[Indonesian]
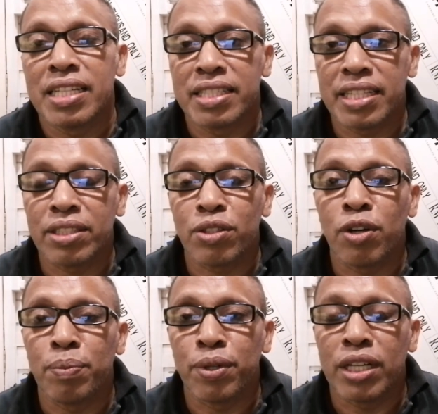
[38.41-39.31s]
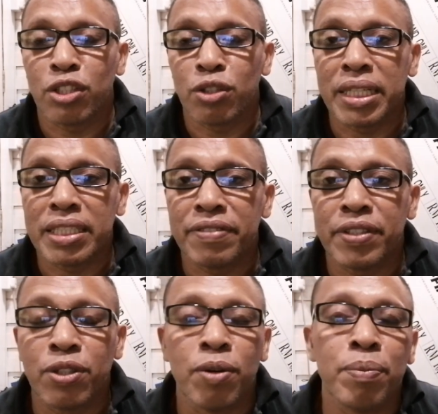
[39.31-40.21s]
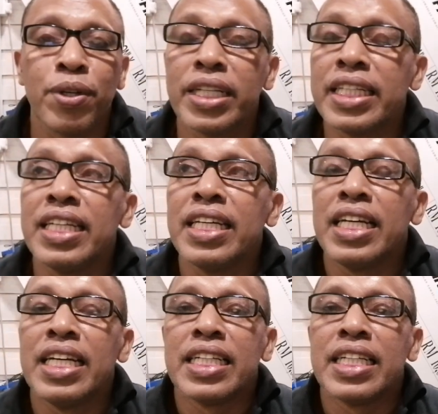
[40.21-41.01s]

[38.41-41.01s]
set combo atau My TV combo ini